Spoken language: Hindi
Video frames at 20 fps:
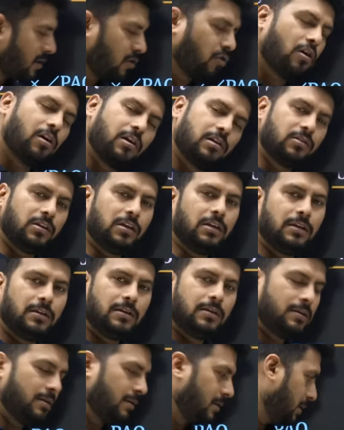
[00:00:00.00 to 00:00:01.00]
कॉर्ड दी
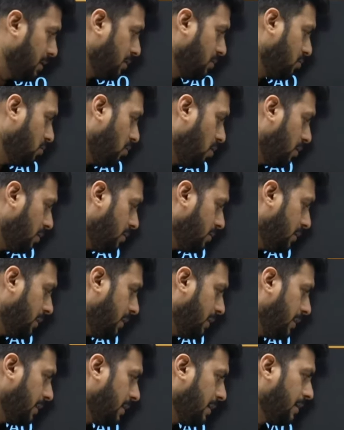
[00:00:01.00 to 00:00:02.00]
इस कॉर्ड से
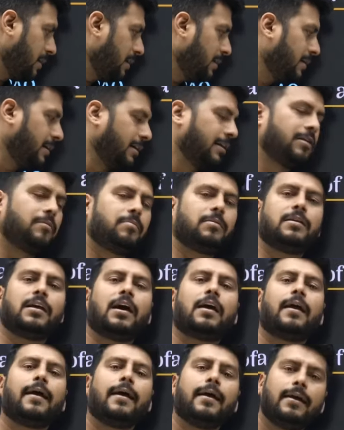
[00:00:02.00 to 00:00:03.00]
एक एंगल सेंटर पर जा
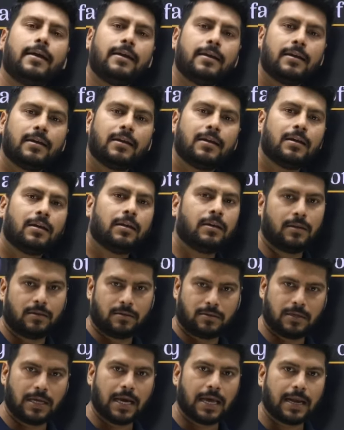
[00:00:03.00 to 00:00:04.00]
रहा है
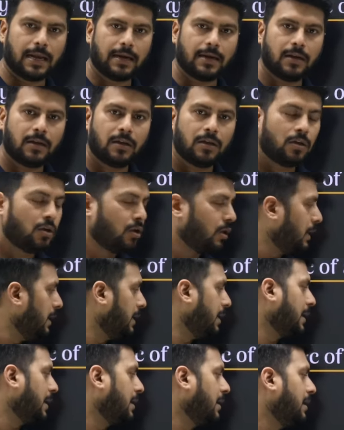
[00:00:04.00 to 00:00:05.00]
जा रहा है ना एक
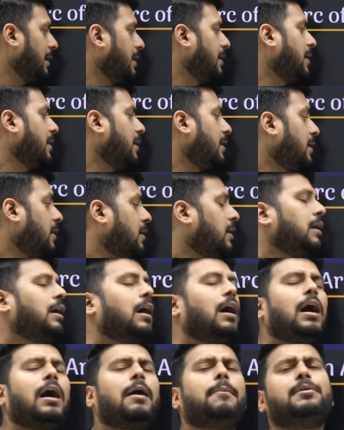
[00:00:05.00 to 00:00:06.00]
एंगल यहाँ जा रहा है
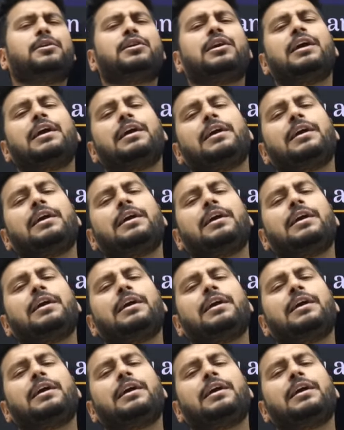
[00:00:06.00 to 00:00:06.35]
अब ये